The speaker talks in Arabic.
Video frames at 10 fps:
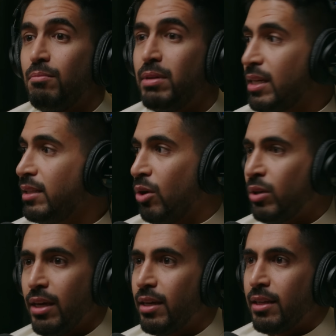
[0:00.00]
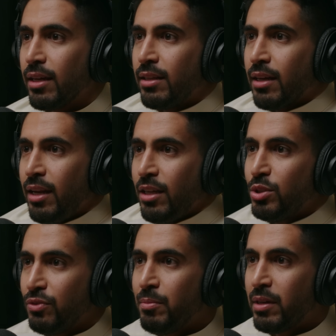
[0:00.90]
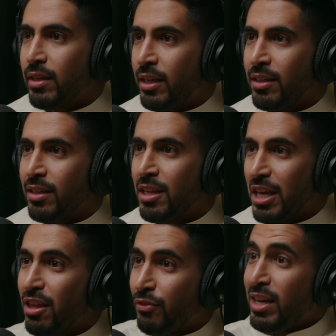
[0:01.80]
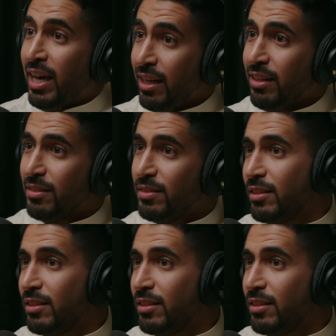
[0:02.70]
بس قلت اوكي يعني يعني خلينا نشوف يمكن يعني اذا في حل